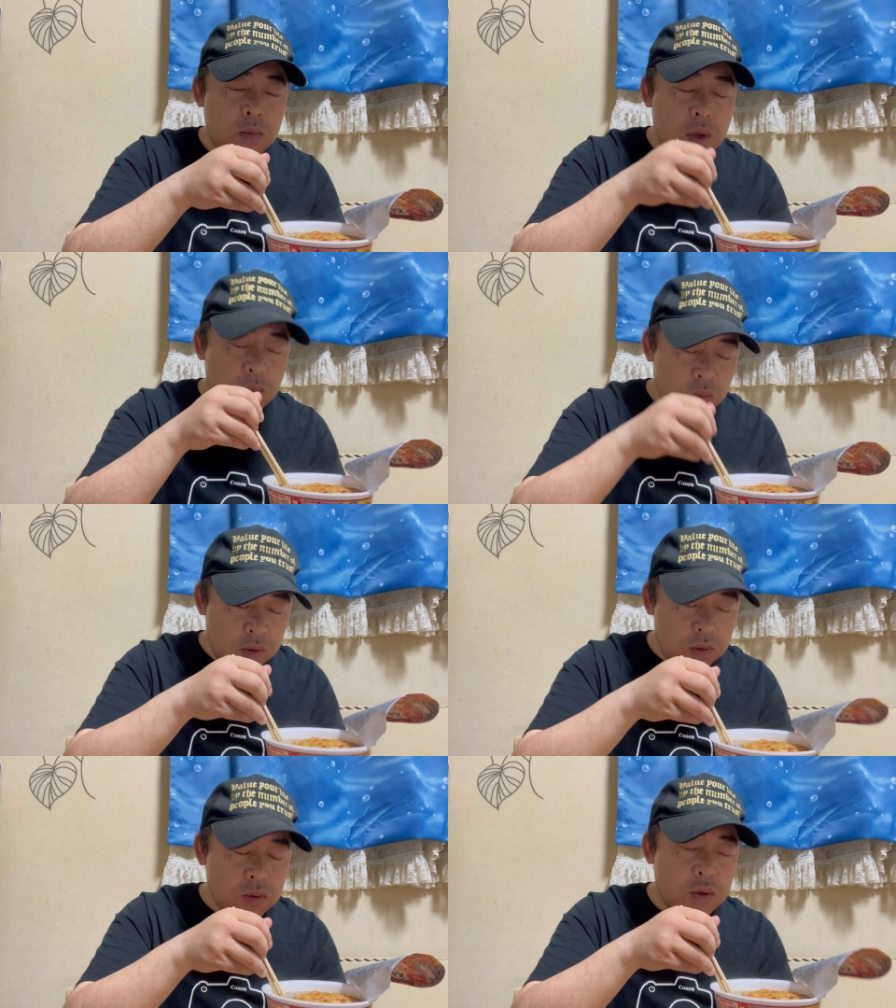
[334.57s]
麺
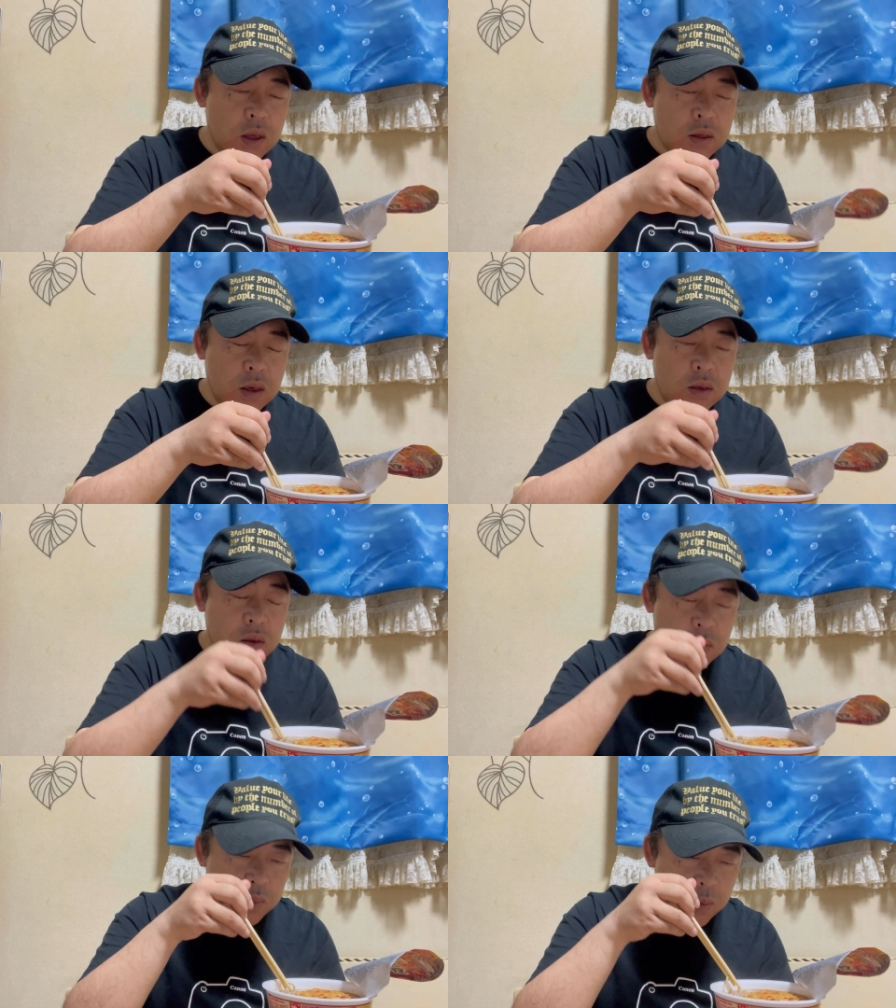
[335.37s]
もそうだし
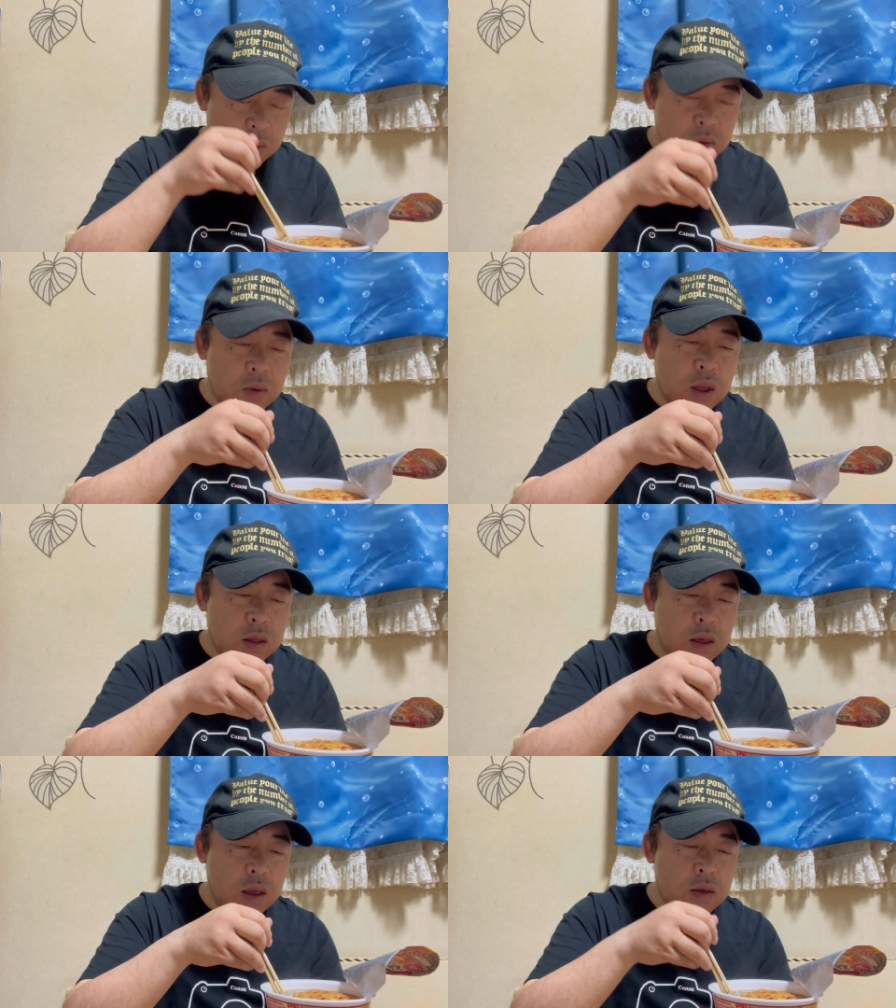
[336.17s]
スープもそうだ
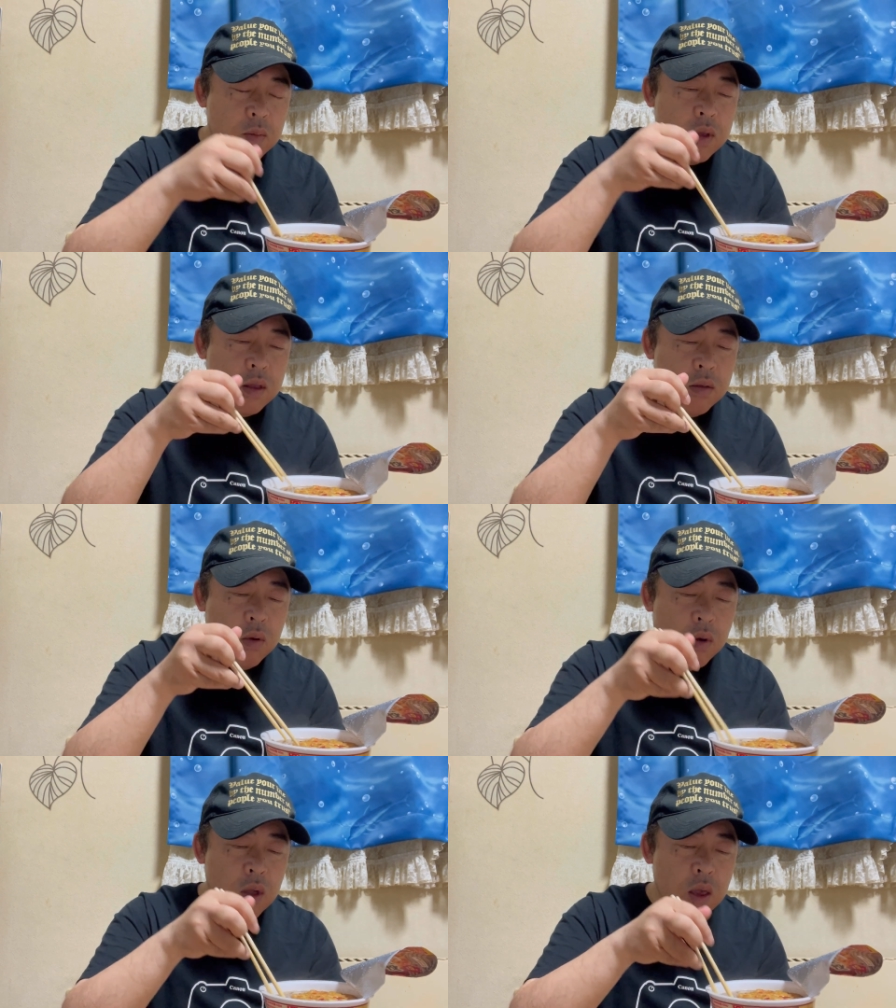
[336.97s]
し全て
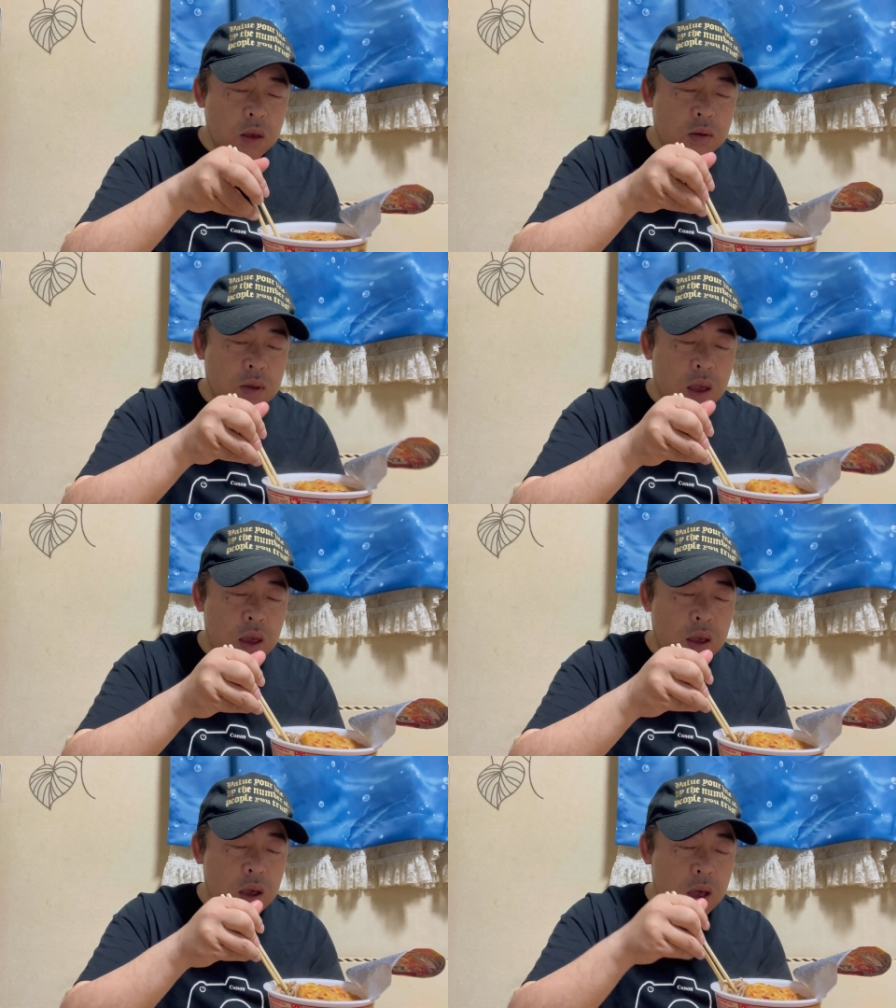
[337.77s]
の具
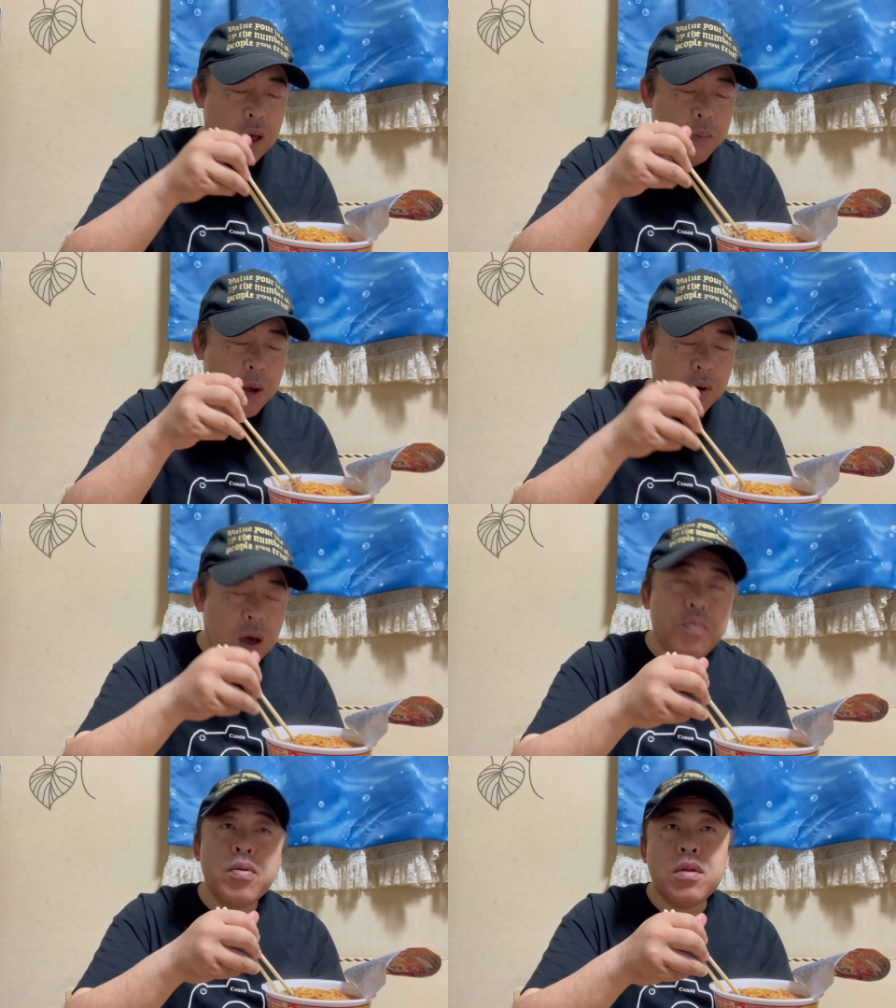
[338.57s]
材が
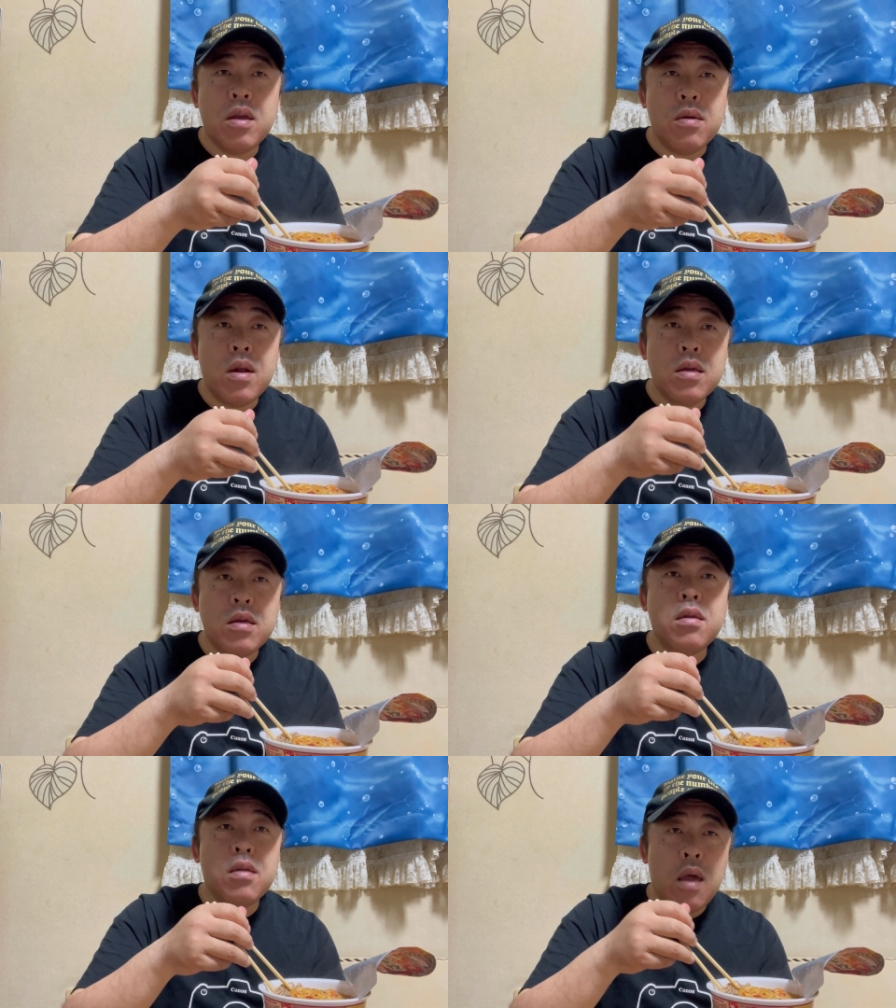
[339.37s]
パワーアップしてるら
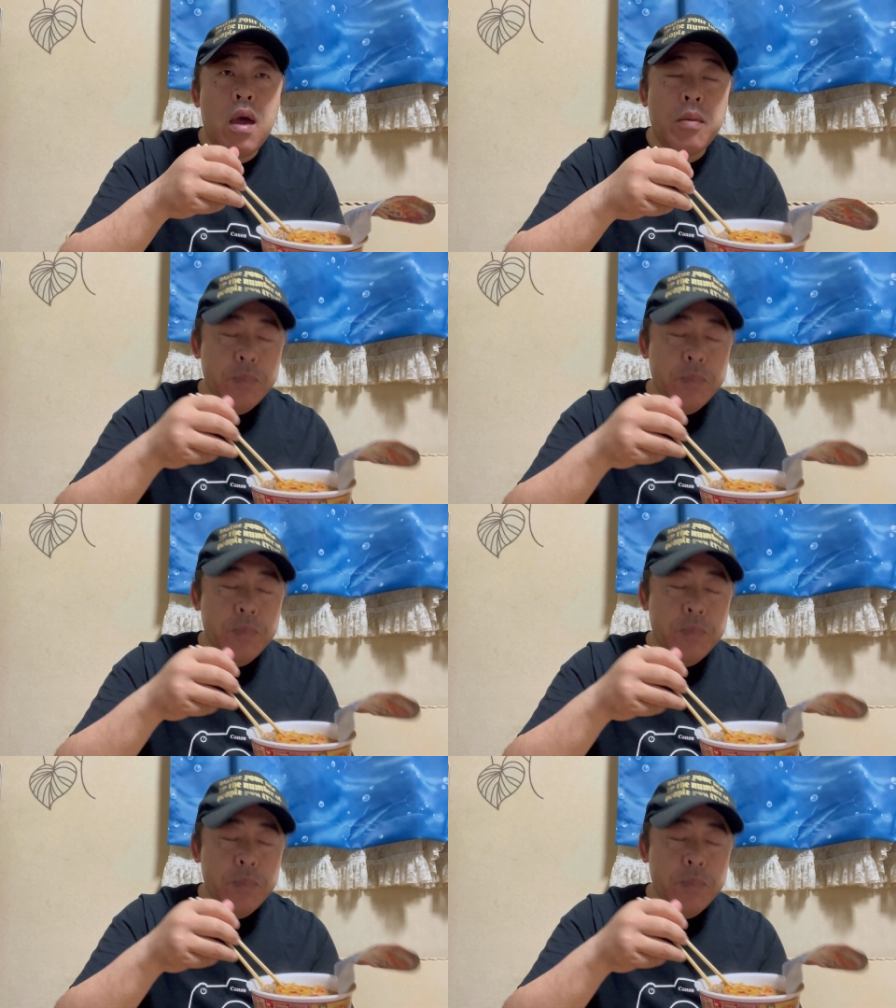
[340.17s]
しいんで